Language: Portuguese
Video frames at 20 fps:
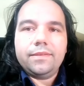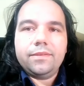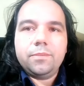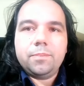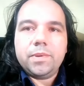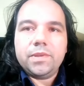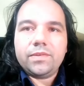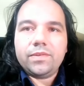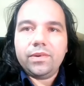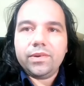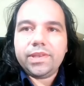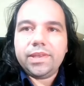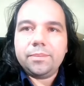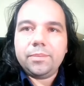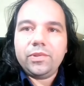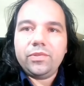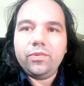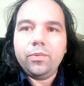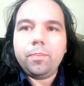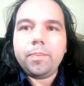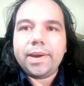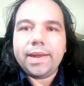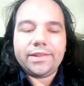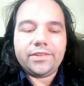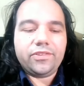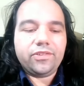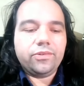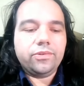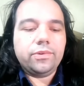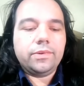do pessoal que é muito
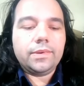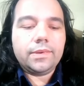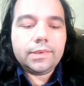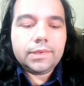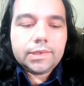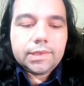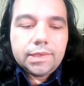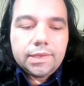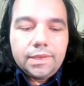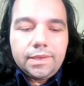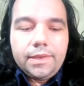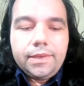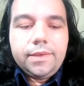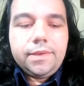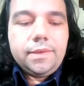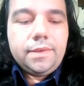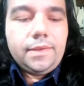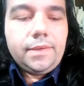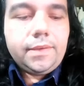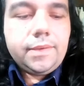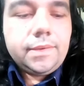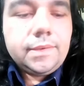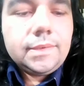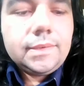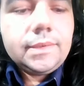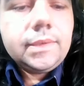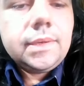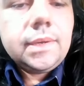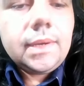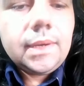prático.
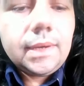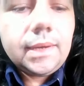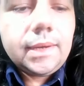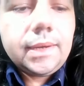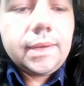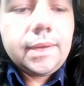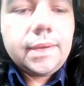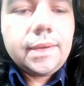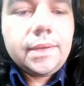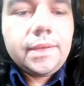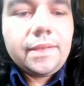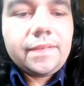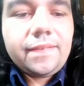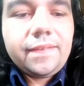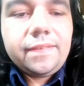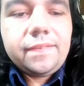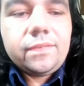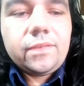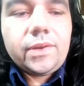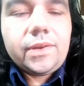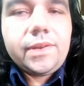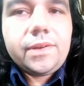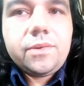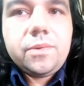Ah, essa história